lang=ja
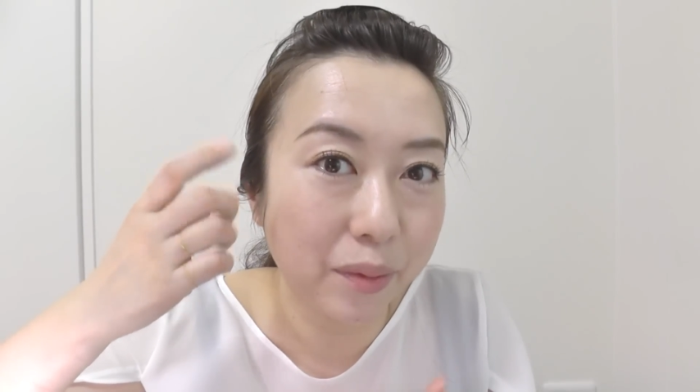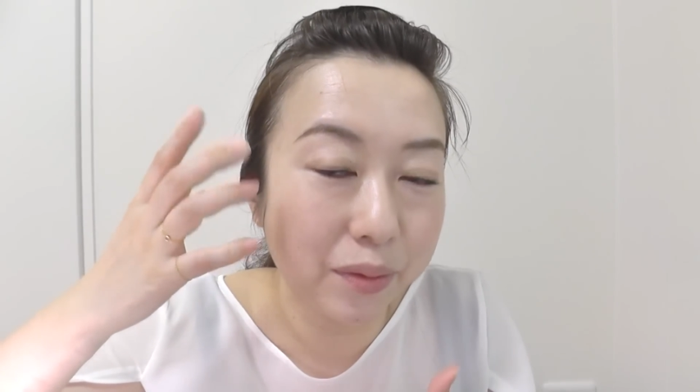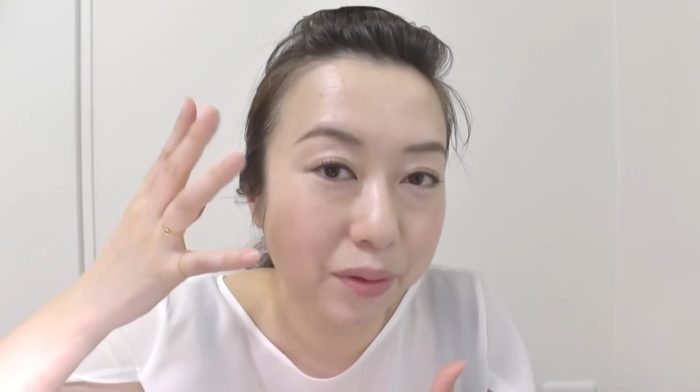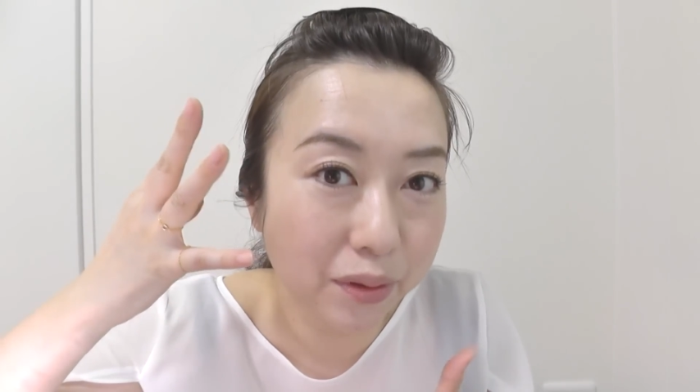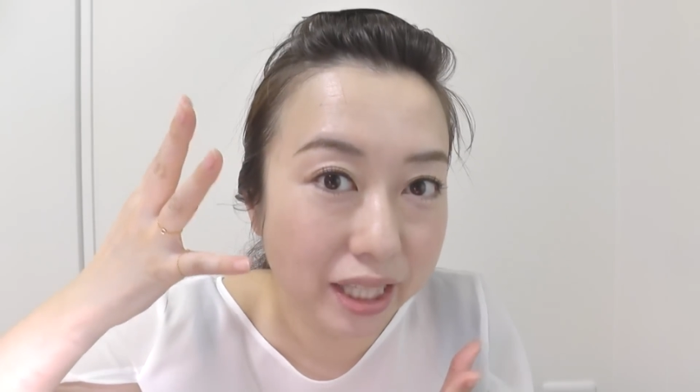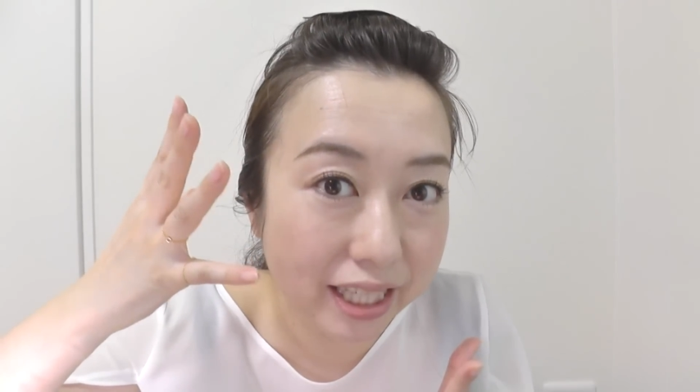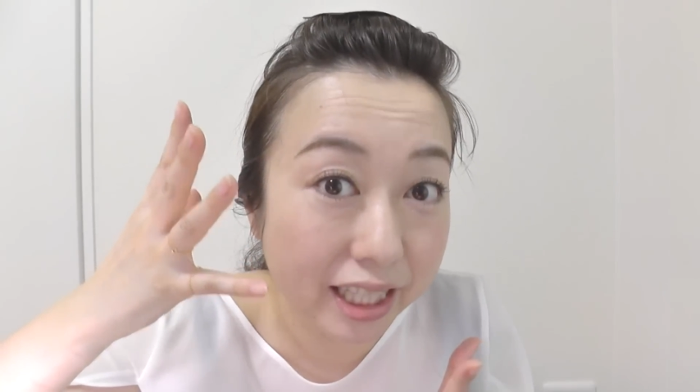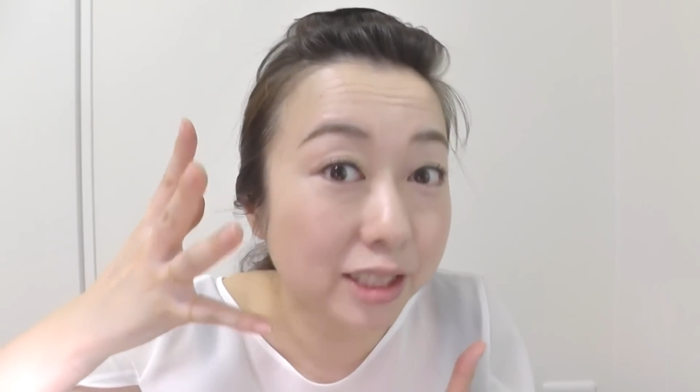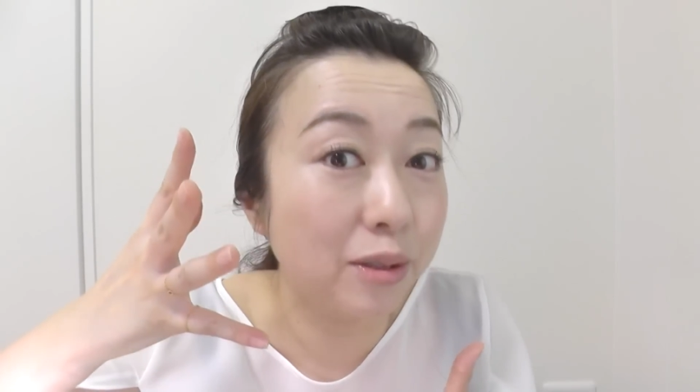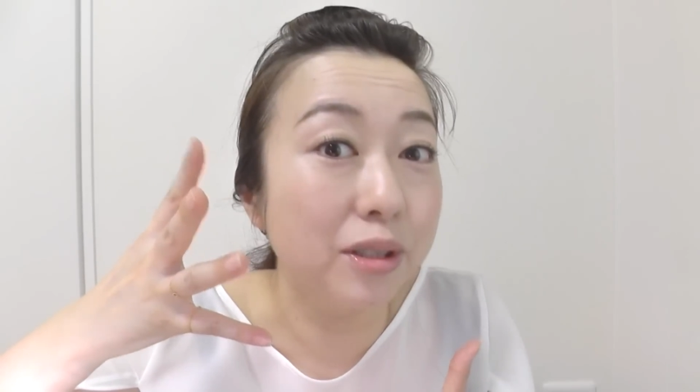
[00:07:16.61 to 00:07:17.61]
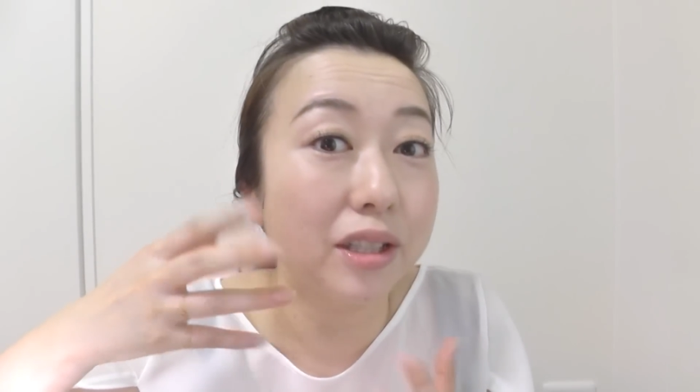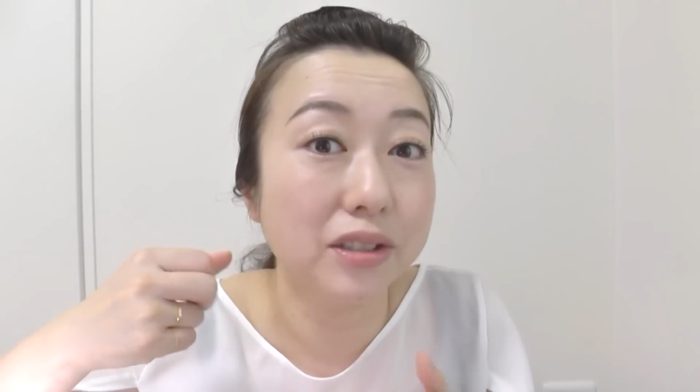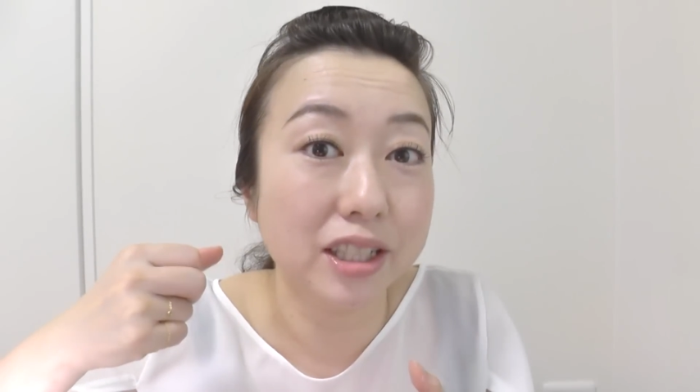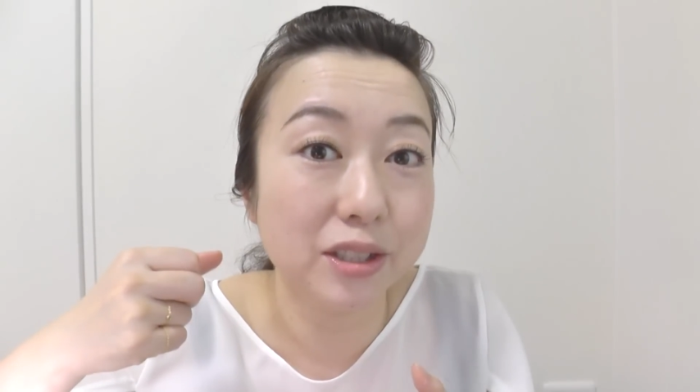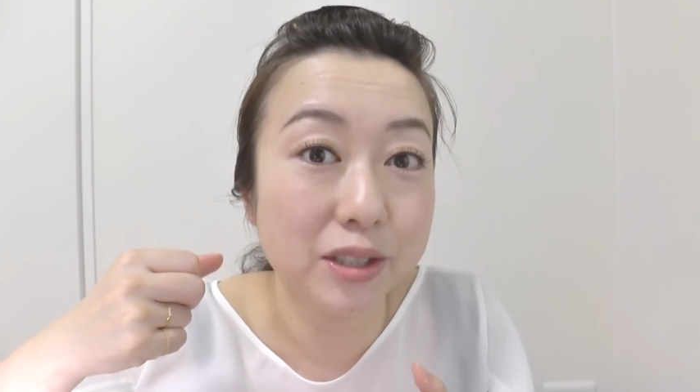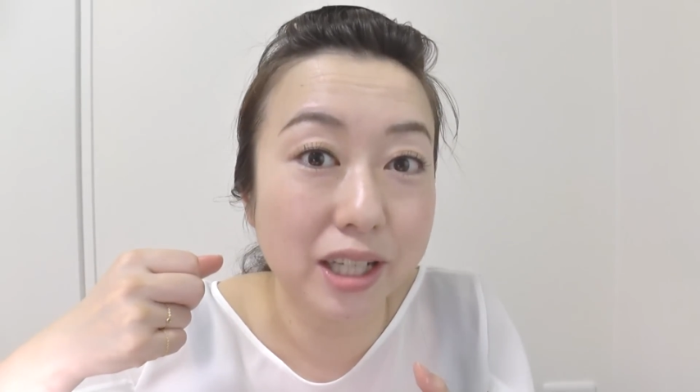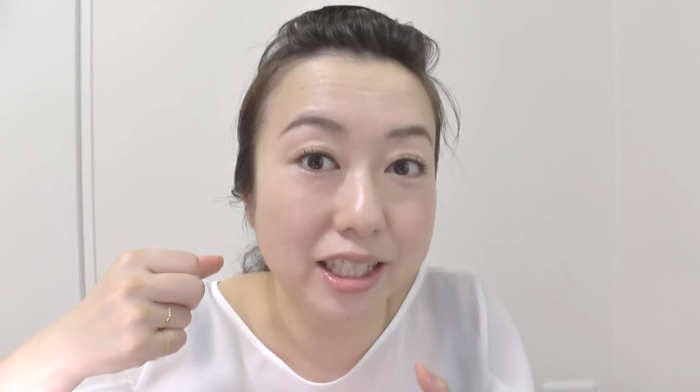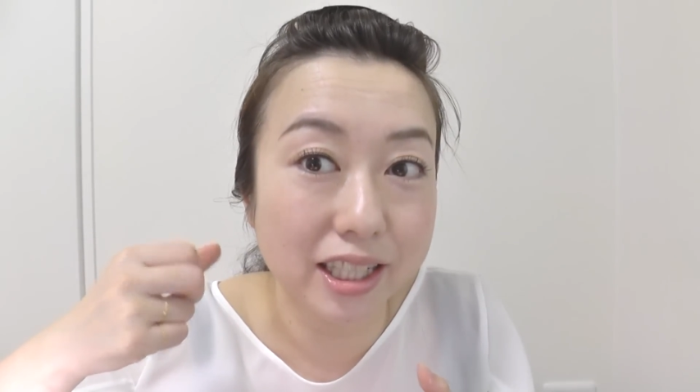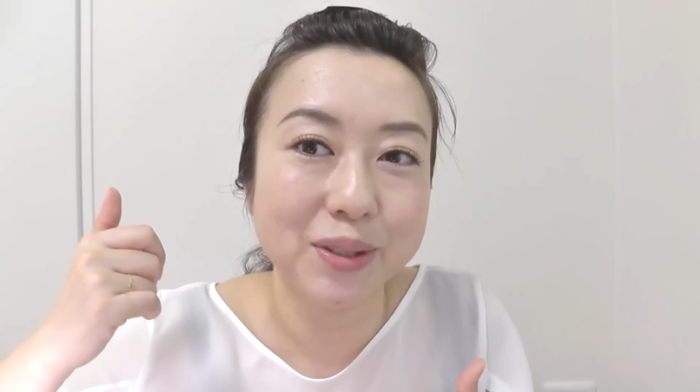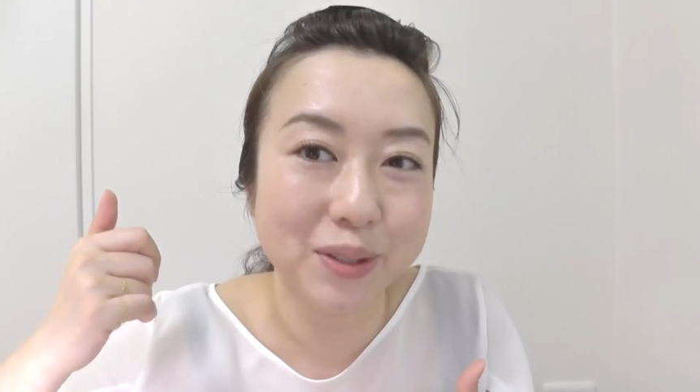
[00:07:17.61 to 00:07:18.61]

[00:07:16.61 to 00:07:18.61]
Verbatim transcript: 本当に血色感を足すぐらいに